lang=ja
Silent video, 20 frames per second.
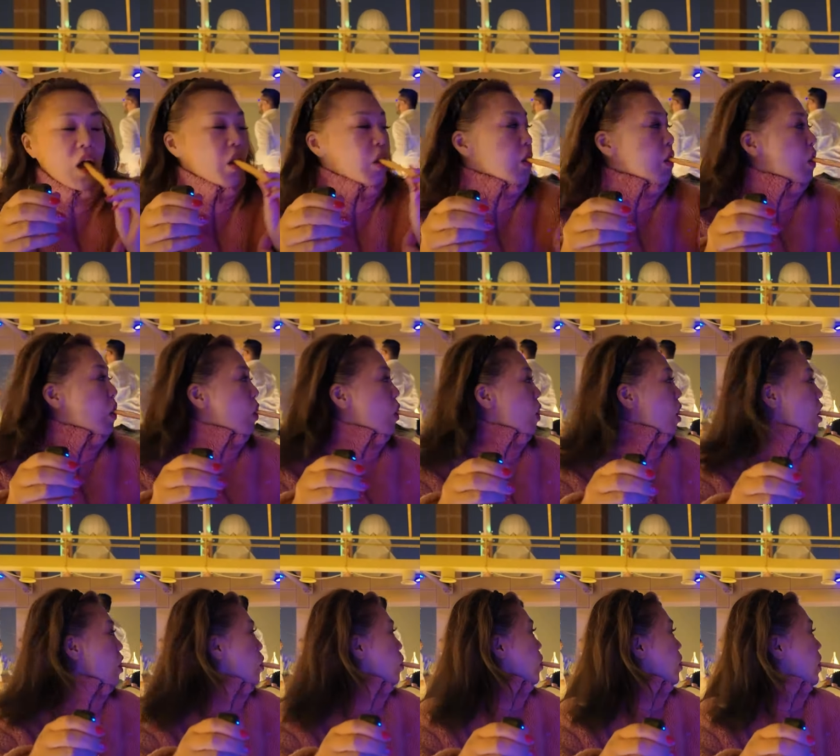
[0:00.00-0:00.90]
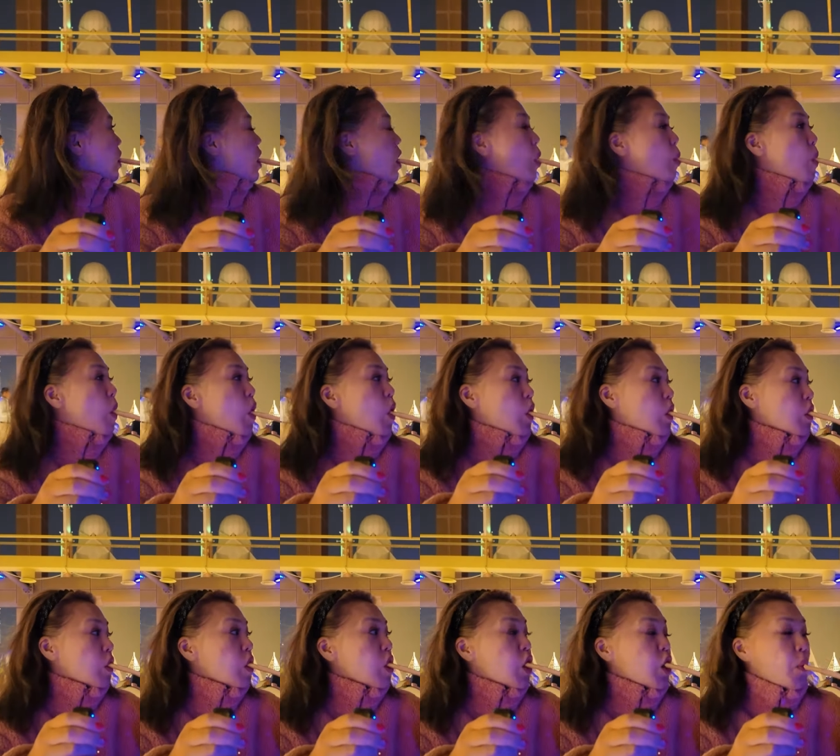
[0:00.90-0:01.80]
半袖とかもう
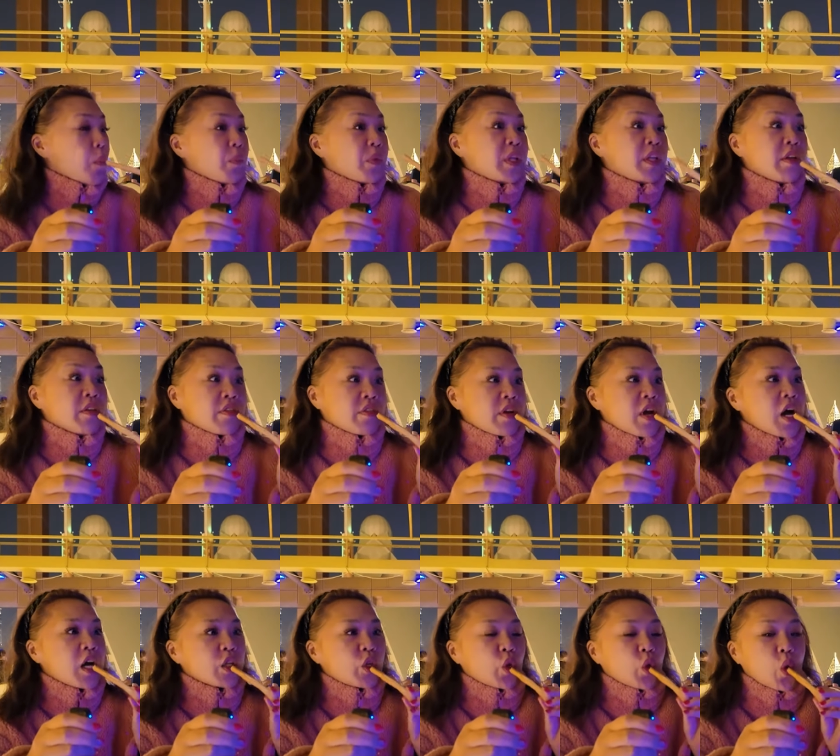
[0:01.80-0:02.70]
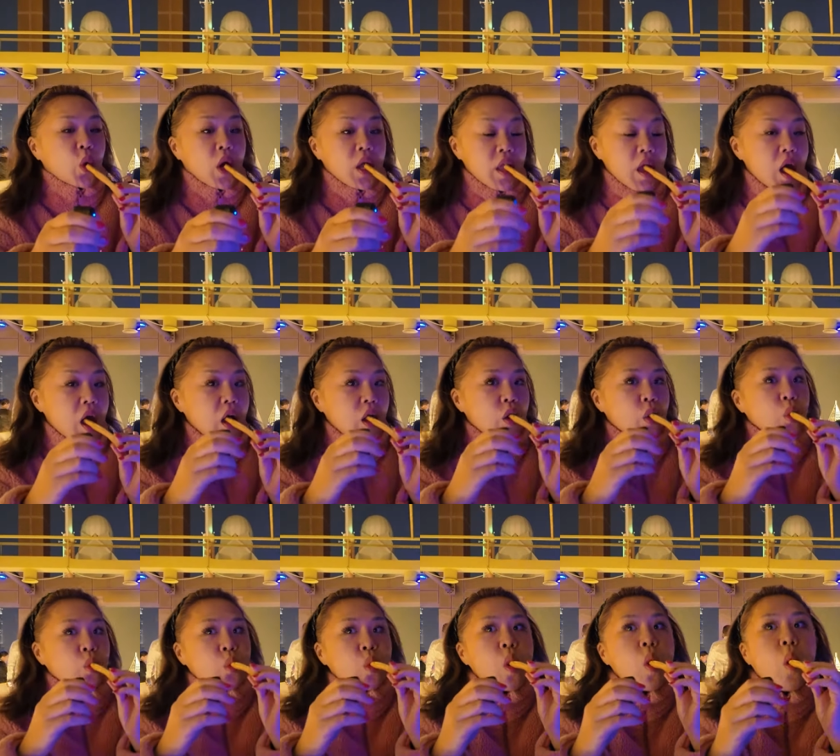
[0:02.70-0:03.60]
ほんとミニスカートとかで
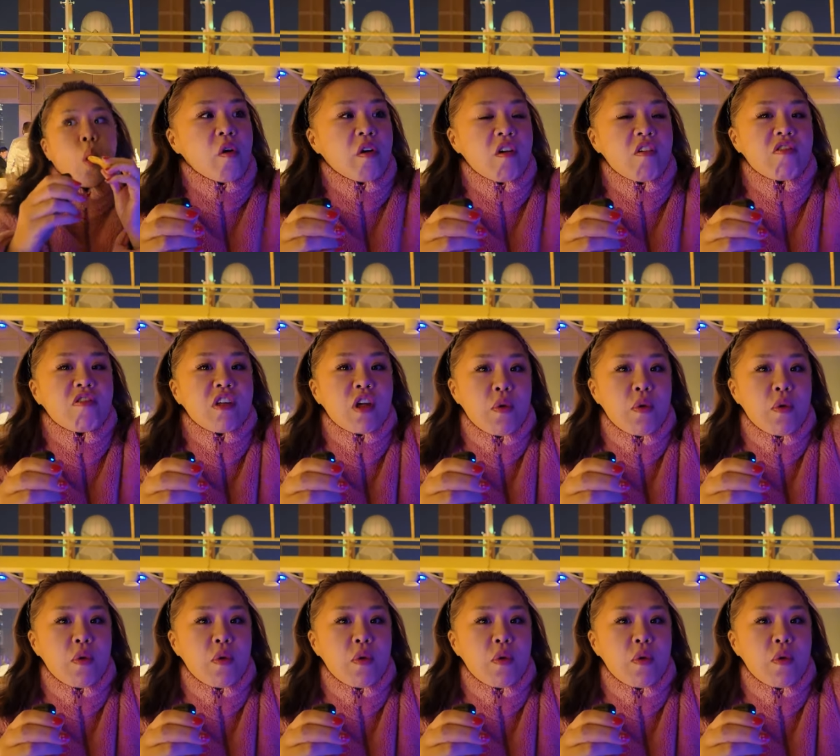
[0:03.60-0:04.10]
景